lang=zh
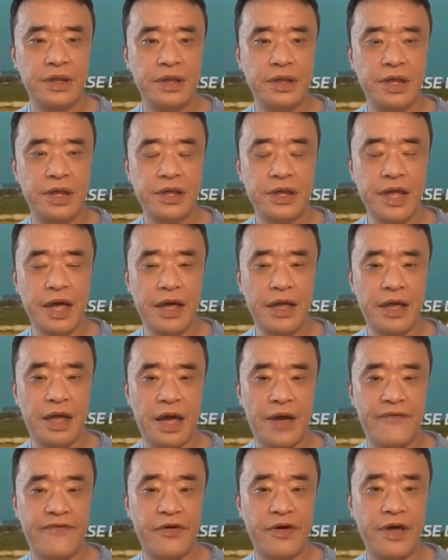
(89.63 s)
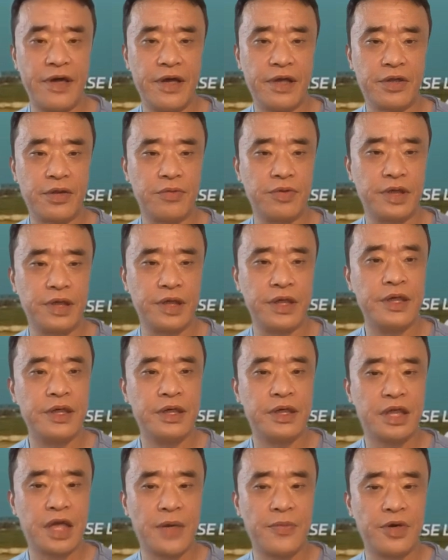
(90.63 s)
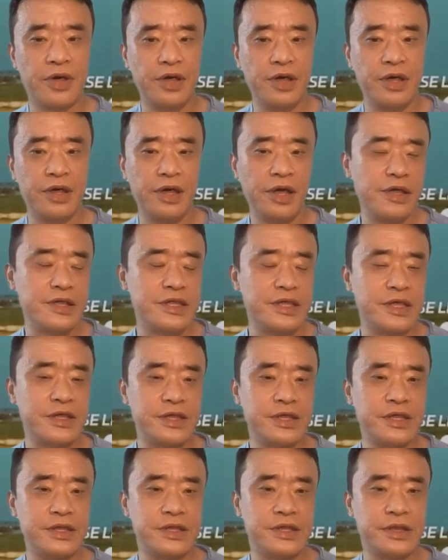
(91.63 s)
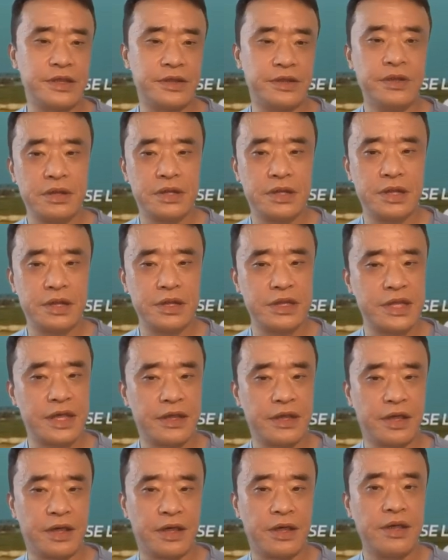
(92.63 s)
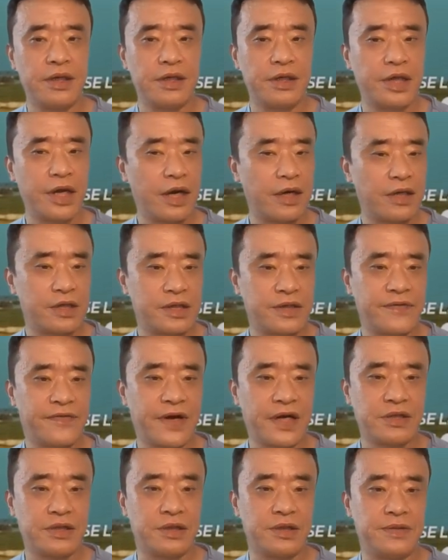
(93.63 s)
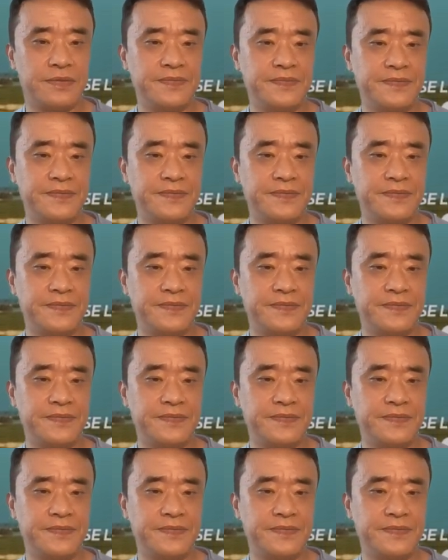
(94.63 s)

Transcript: 一旦 FAA 同意，他们可以立即进行星舰的第二次发射。